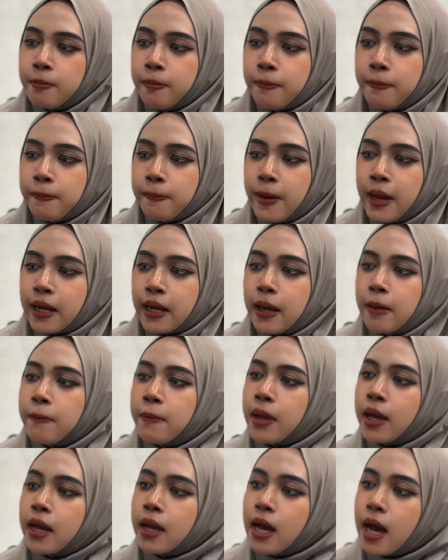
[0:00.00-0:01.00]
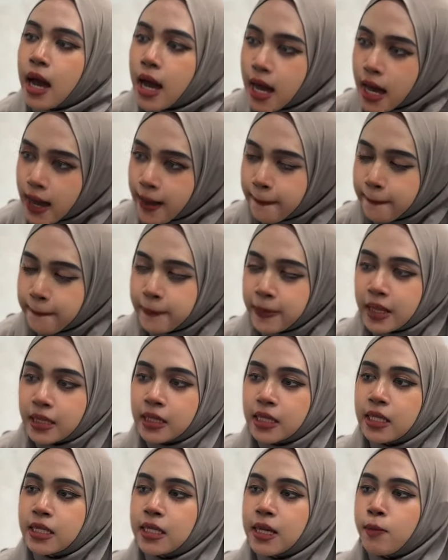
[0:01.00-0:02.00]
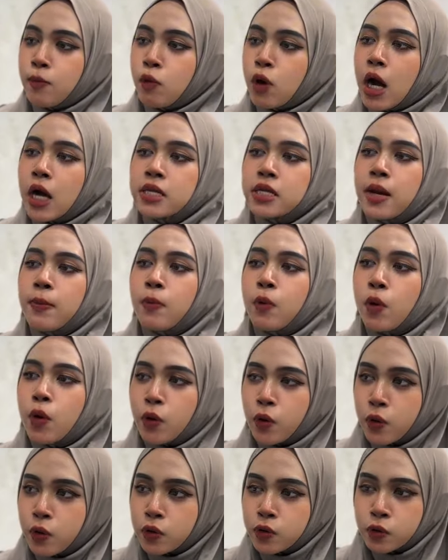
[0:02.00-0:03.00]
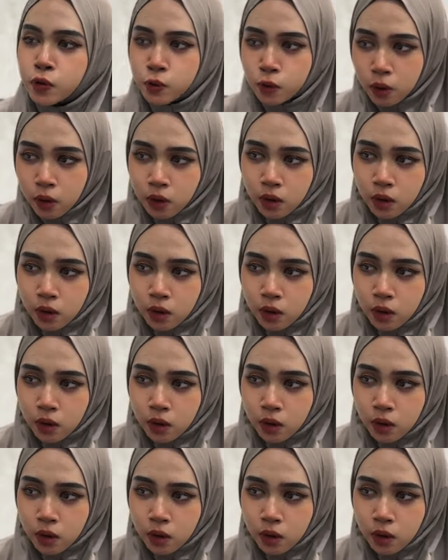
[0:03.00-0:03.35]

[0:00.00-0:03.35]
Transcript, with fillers: pakai make up nantinya mukanya boros tuh